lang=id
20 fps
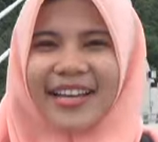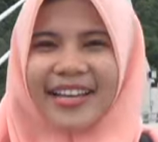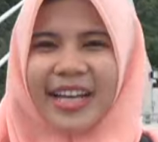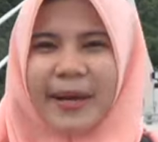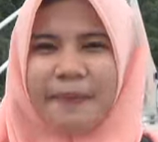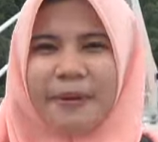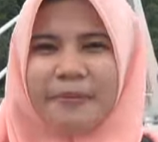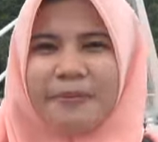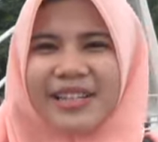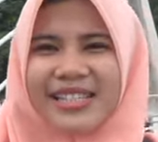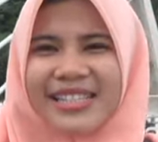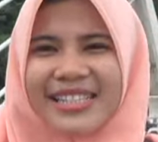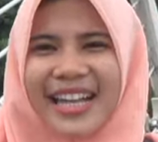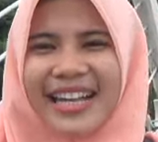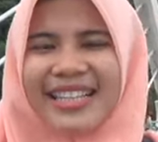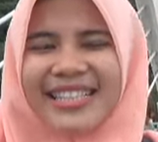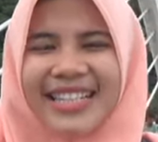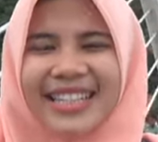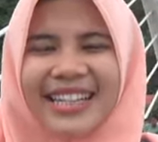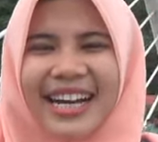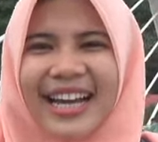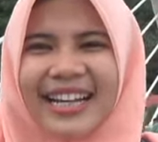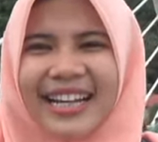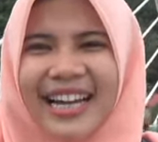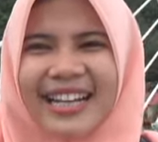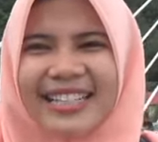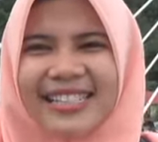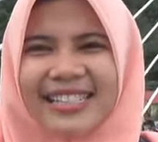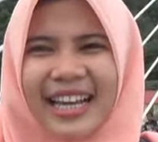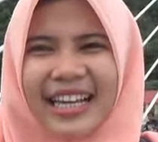Ya pemirsa,
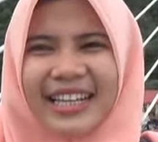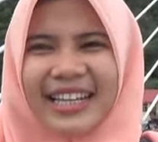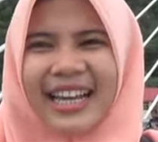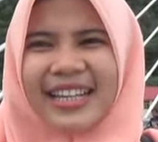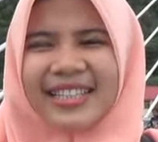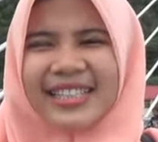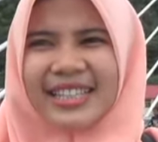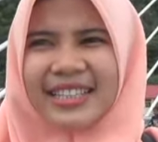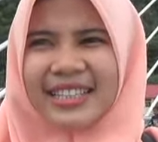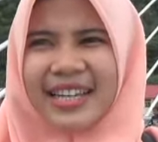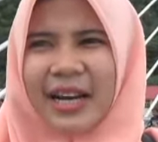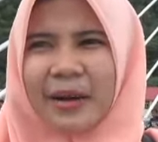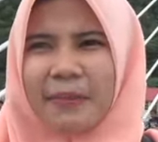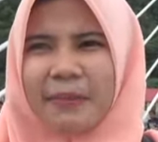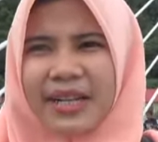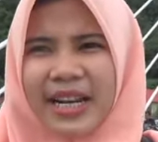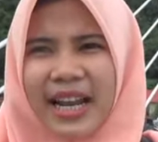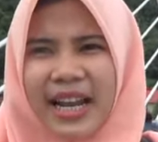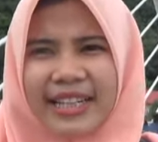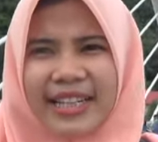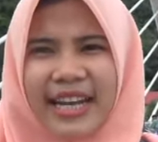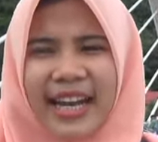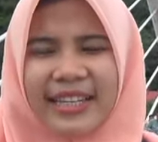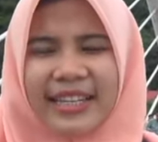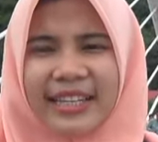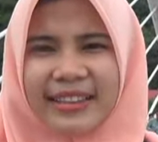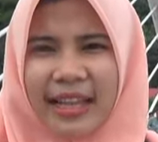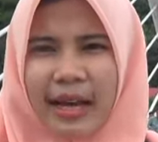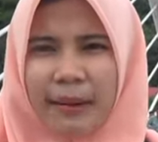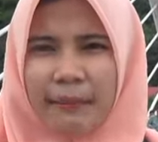sekarang saya sedang berada
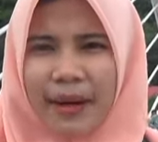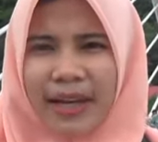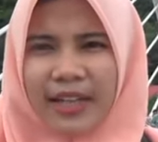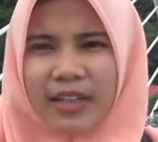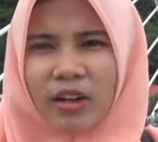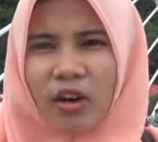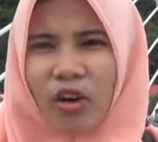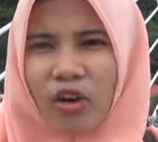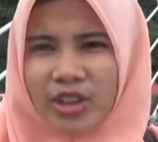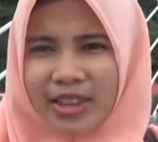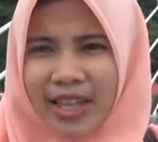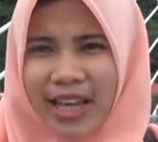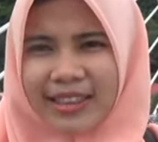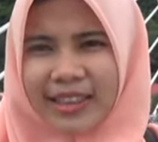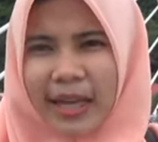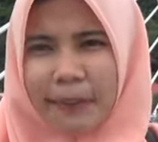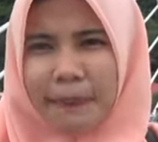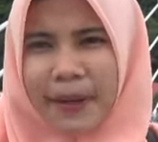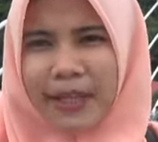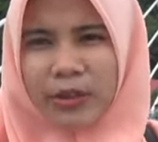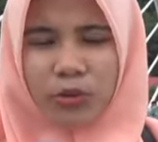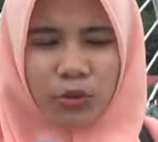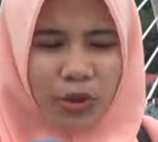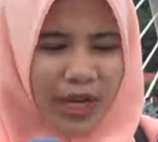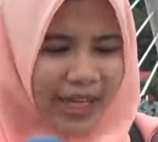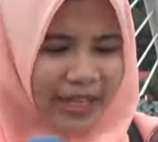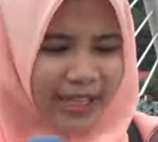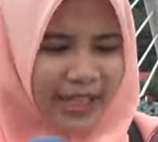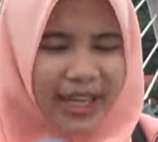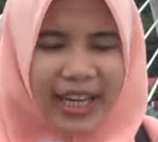di Taman Kota Tapak
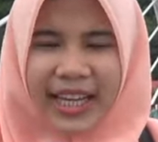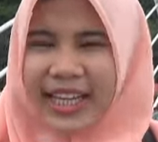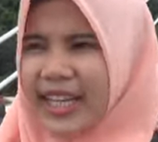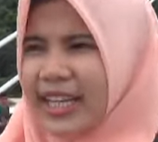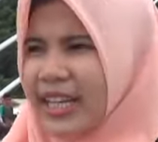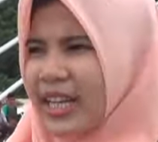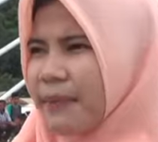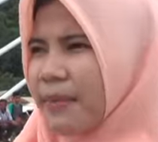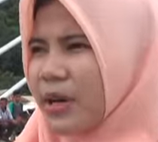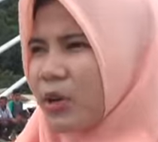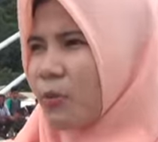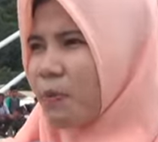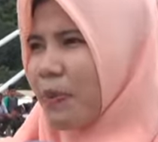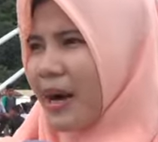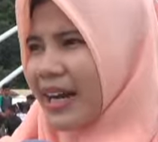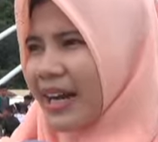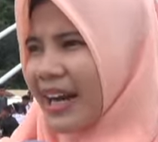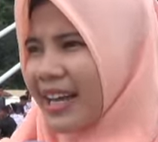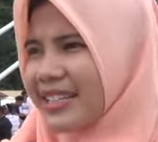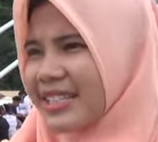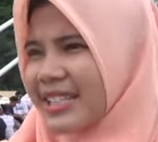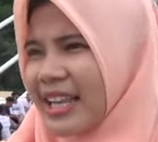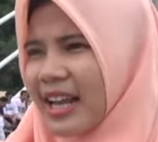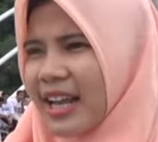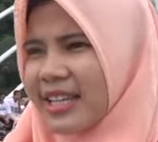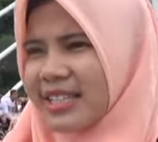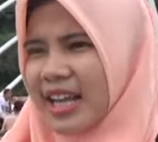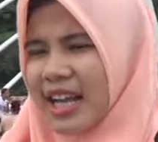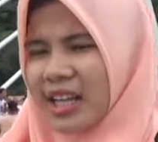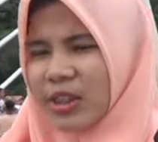Tuan. Ini merupakan
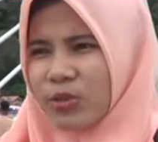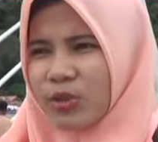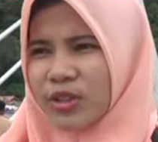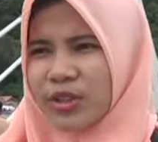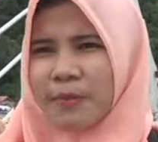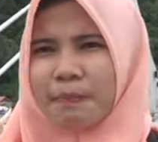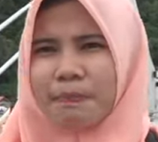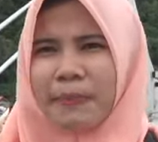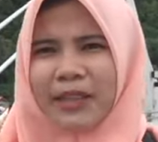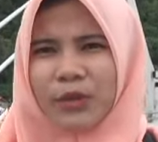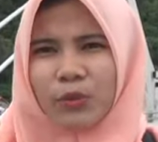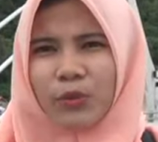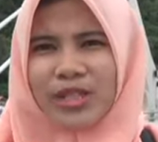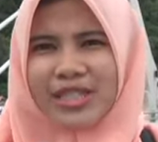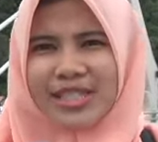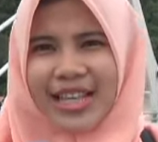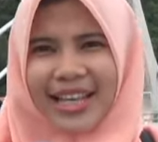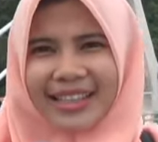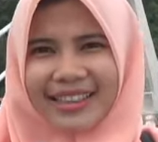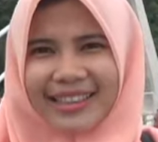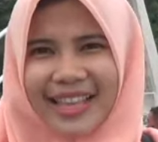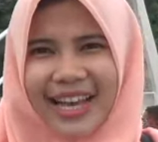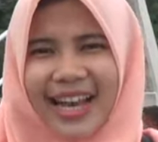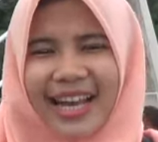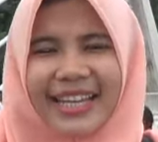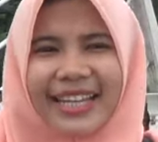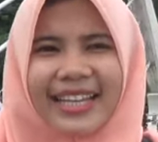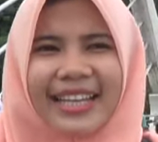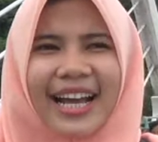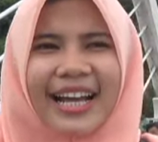salah satu tempat
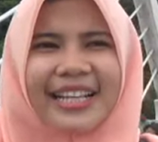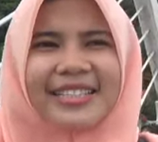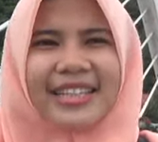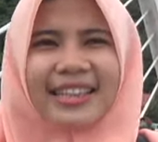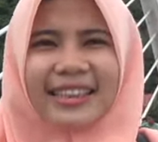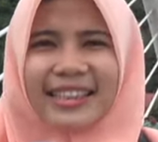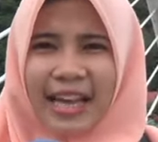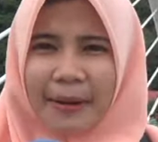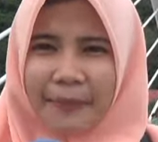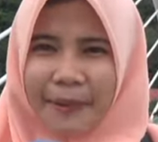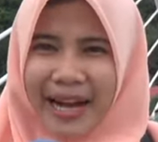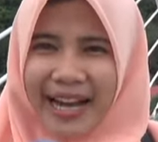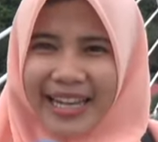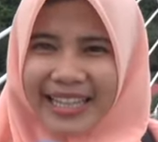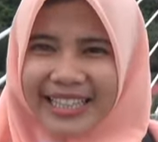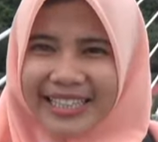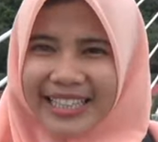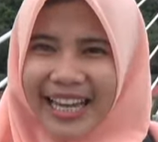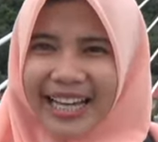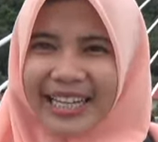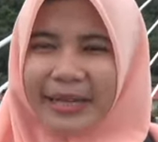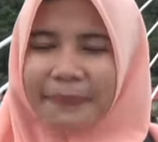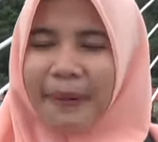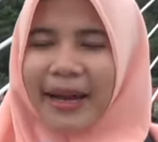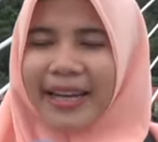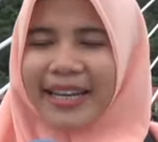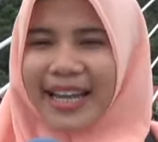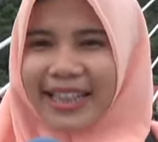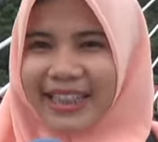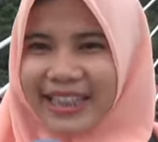wisata yang setiap harinya
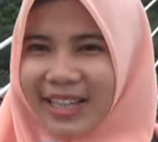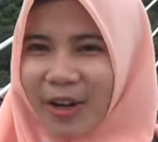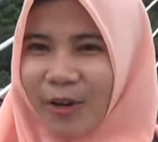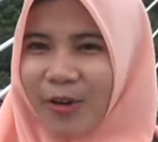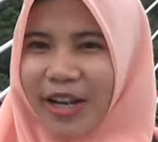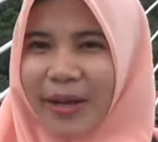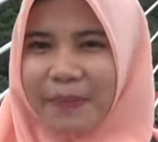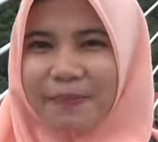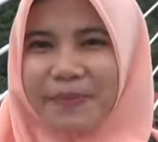dipadati oleh